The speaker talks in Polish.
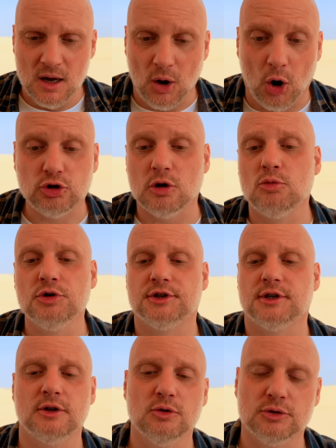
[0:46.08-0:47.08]
Oto mój
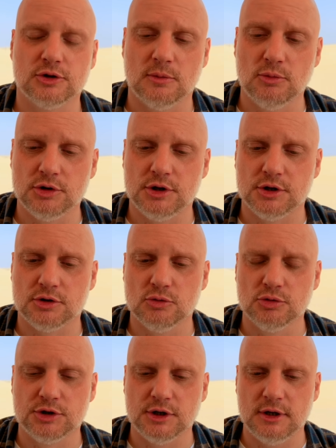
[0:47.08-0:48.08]
synu, co musisz
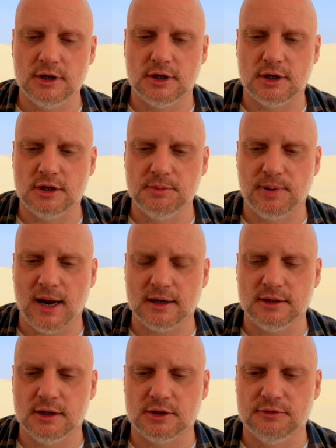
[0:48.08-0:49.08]
uczynić, jeśli
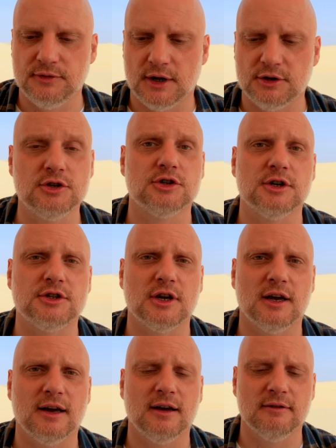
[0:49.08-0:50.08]
pragniesz wieść
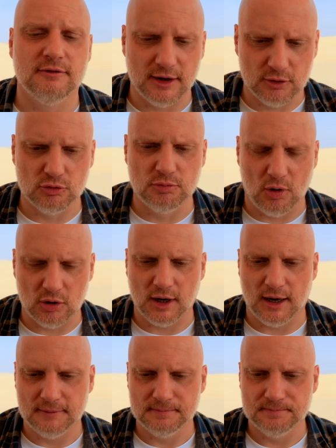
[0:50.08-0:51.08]
życie według
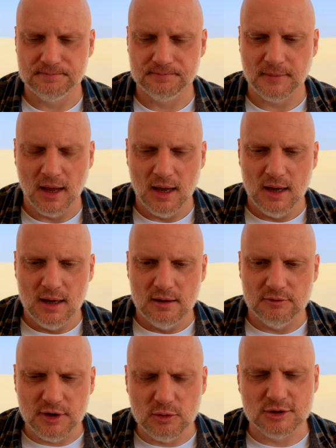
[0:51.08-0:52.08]
Boga.
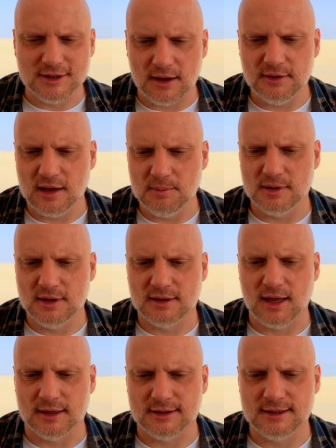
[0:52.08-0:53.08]
W nieustannej
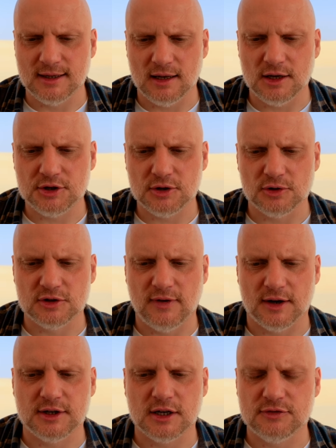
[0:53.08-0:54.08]
medytacji należy
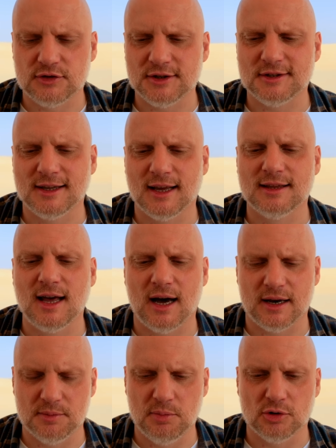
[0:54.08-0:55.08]
rozważać wszystkie
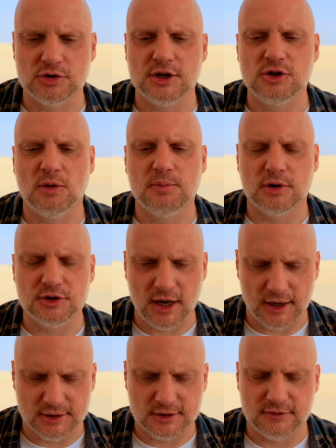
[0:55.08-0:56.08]
dary Boże i
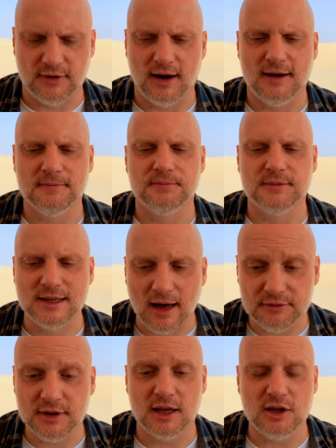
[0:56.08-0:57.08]
dobrodziejstwa,
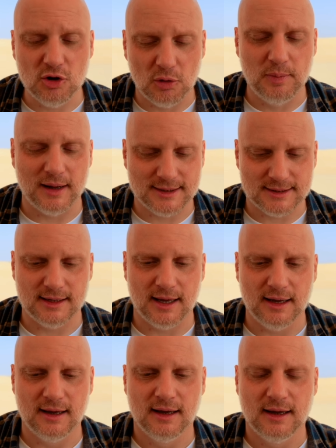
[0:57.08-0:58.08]
dawne i
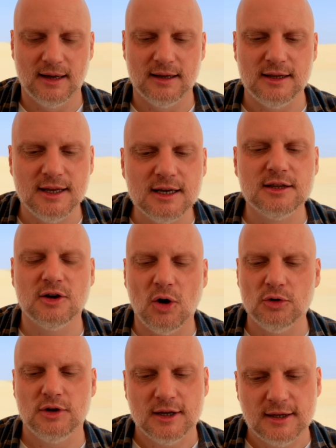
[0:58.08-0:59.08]
obecne, nigdy
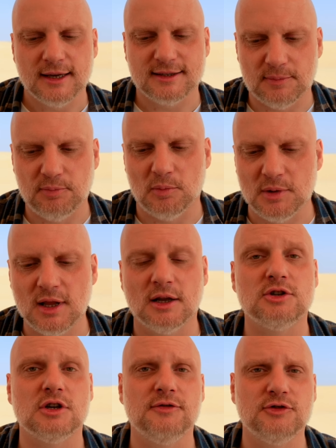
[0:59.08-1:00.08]
o nich nie
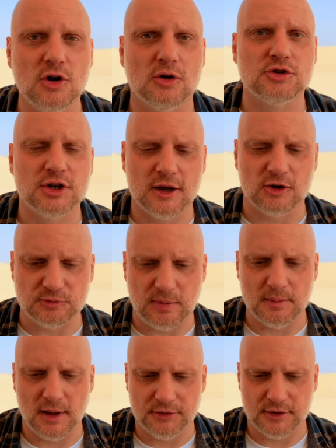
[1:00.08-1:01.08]
zapominać i wciąż je
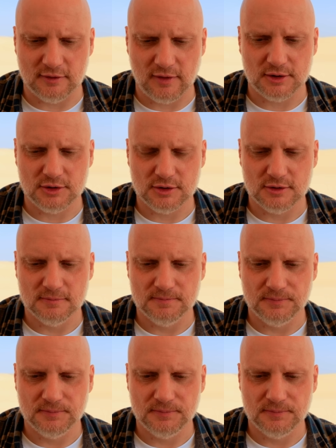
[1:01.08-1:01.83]
rozpamiętywać.